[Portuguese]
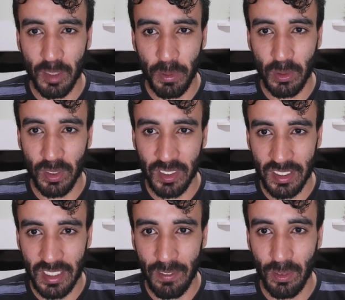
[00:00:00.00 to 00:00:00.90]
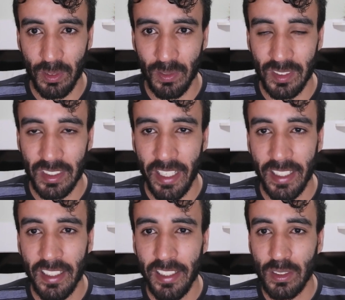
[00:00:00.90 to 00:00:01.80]
e as pessoas que estavam num
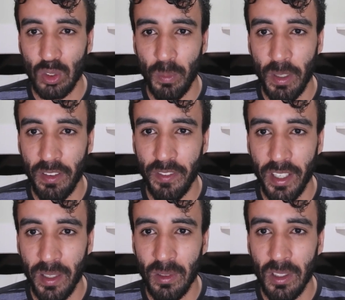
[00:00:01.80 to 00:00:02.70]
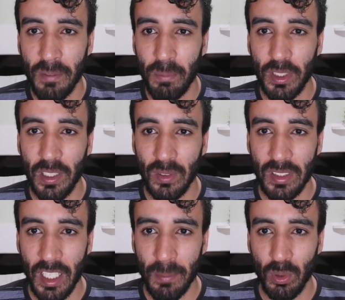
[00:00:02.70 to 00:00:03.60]
trem sobreviveram porque é um
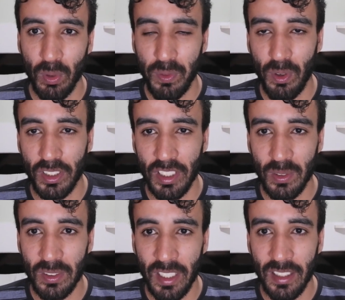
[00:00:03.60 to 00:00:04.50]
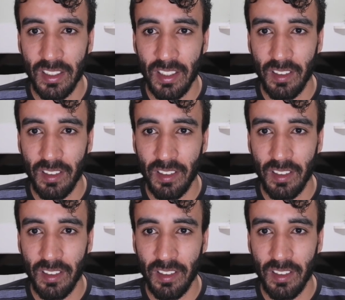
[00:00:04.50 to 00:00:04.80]
trem muito forte, ali é um trem